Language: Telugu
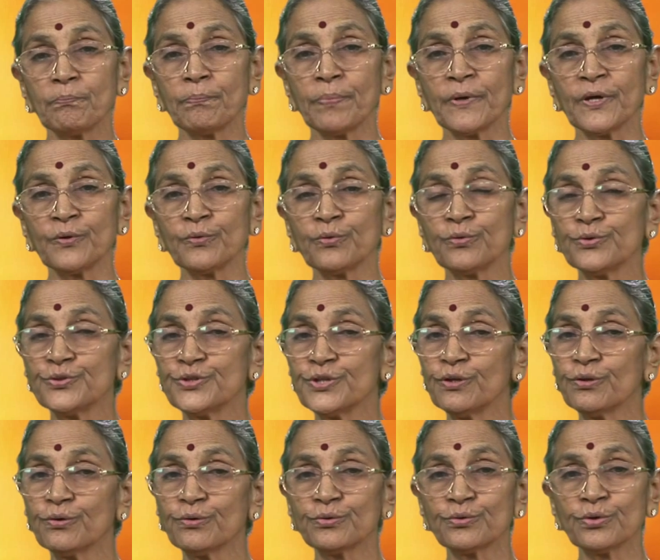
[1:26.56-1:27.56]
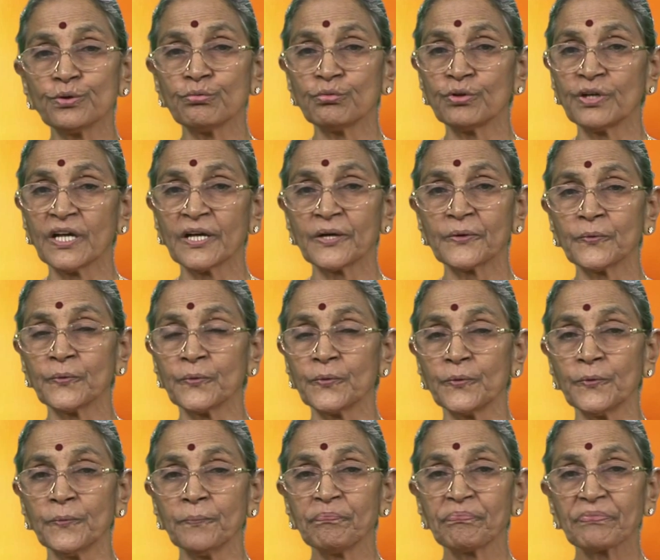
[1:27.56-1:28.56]
పెరుగు చిలుకుతూ ఉన్నారు
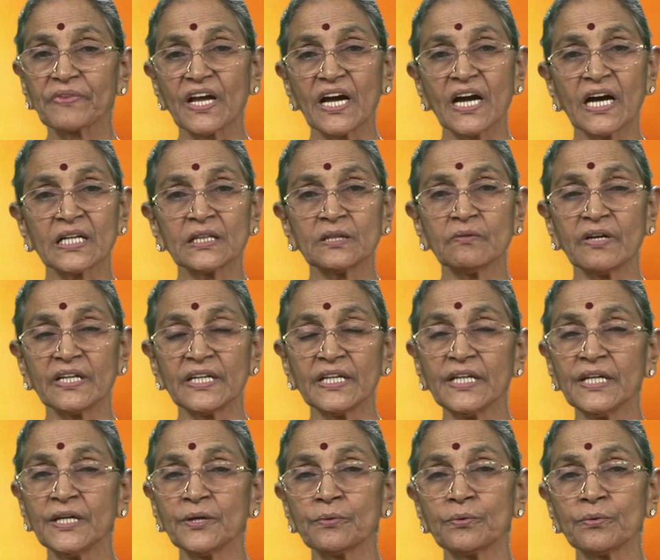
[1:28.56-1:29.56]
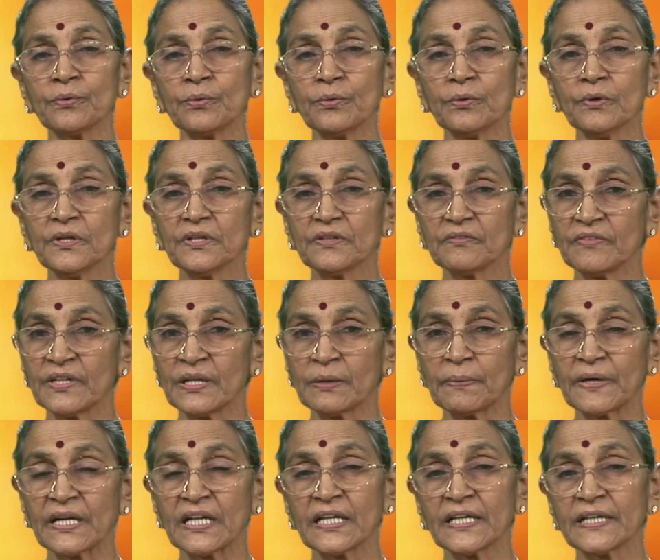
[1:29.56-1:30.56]
ఆ ధ్వని నీకు
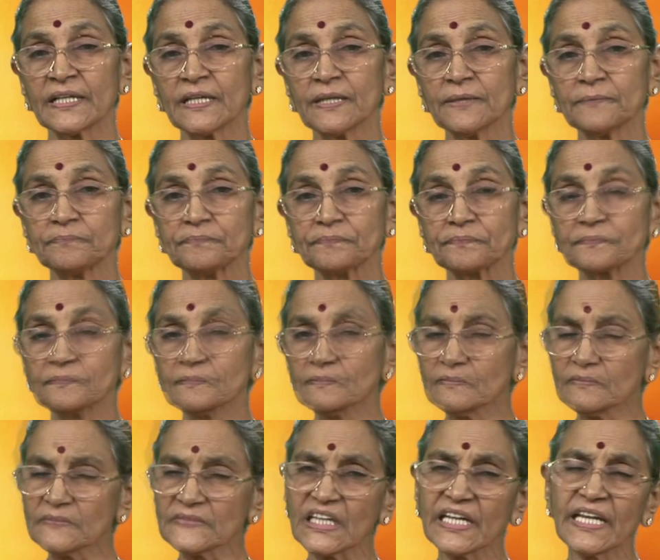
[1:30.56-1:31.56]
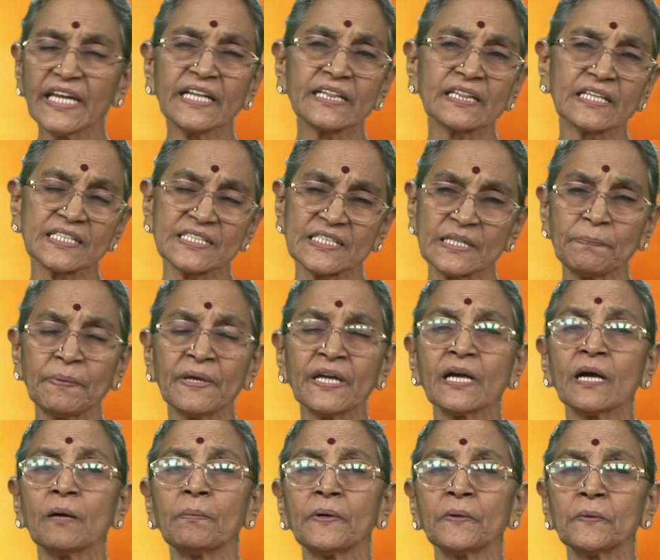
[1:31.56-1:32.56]
వినపడలేదా ఎంతసేపు
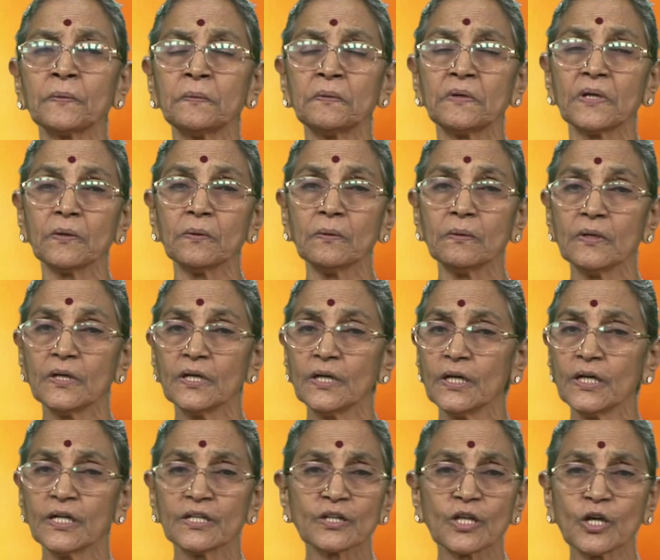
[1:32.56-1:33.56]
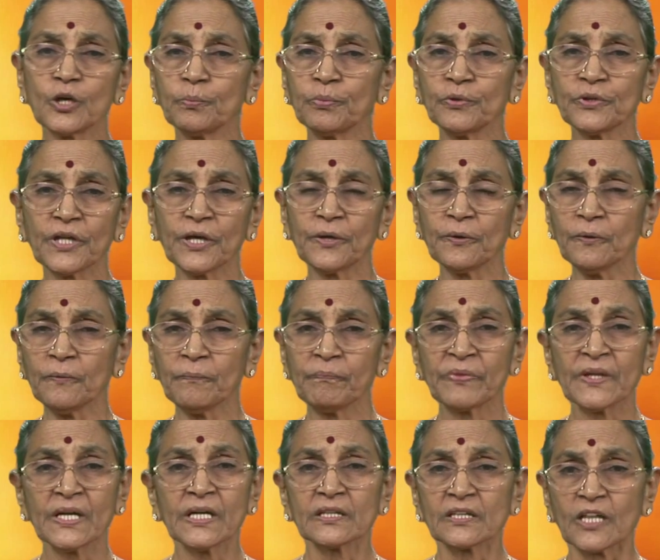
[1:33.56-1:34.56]
ఇంకా పడుకుంటావు తలుపు తెరు
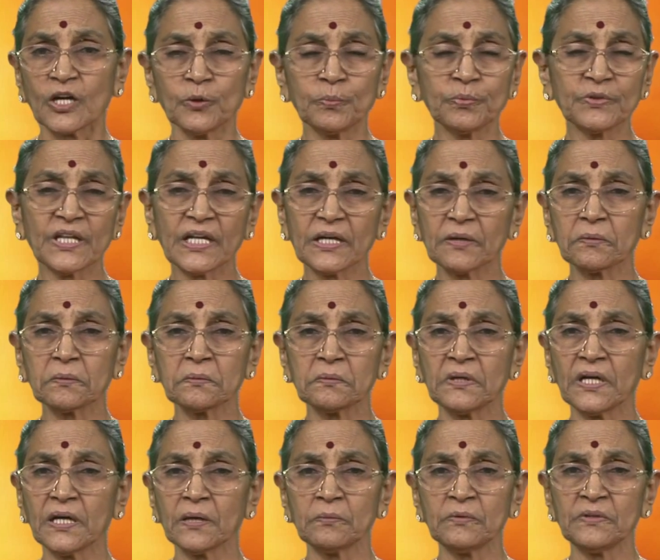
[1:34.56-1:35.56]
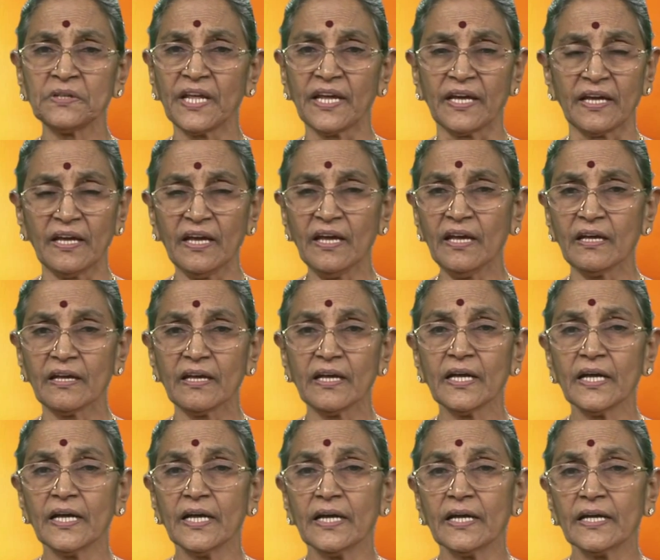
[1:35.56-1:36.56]
తలుపు తెరవకుండా ఉంటే
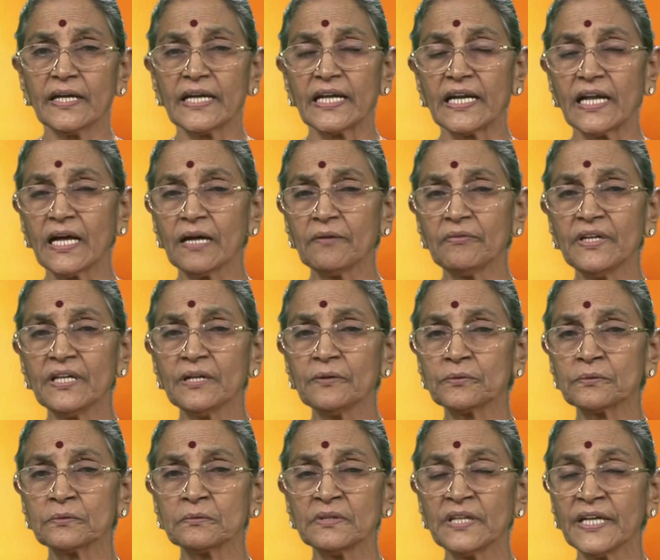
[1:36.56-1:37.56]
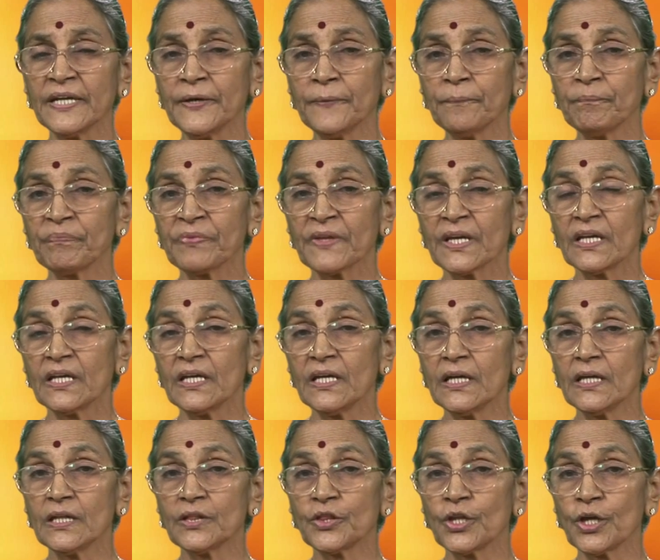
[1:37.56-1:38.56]
ఎలా వీలవుతుంది
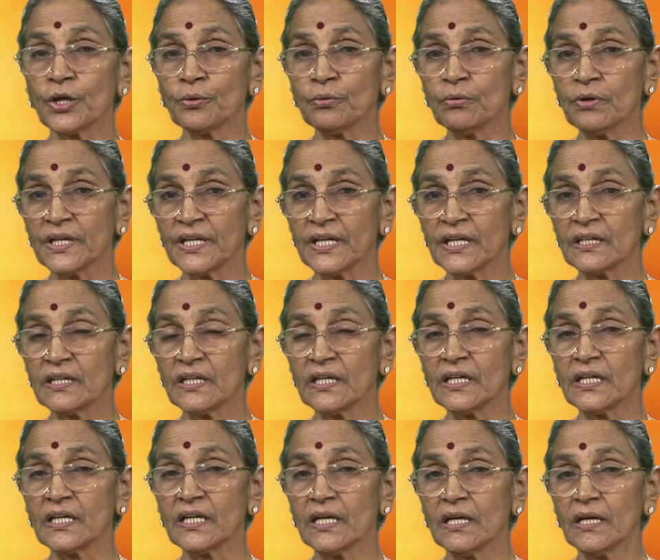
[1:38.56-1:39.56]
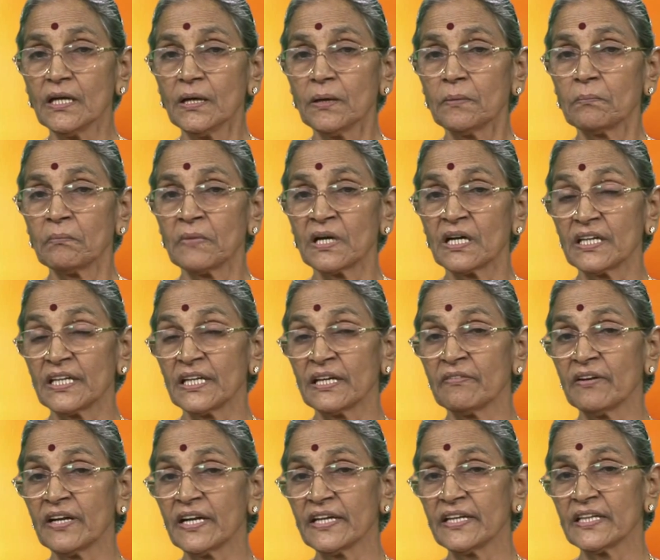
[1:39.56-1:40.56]
ఈ తెరు అనేది
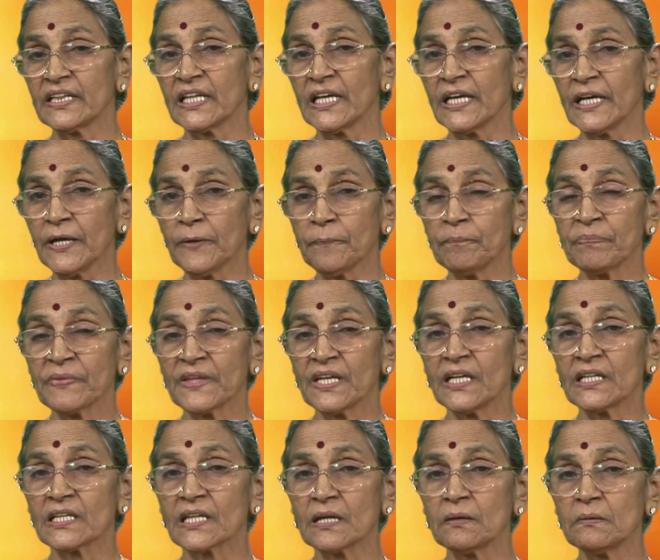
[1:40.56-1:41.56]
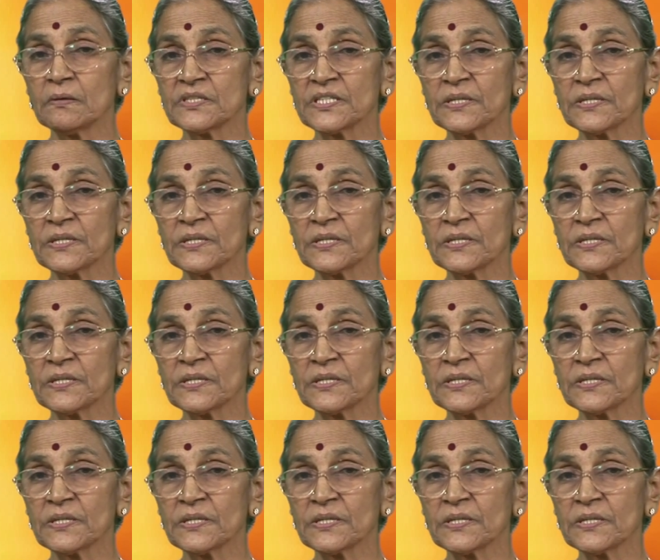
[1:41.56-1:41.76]
ఎవరైతే ఇతరులు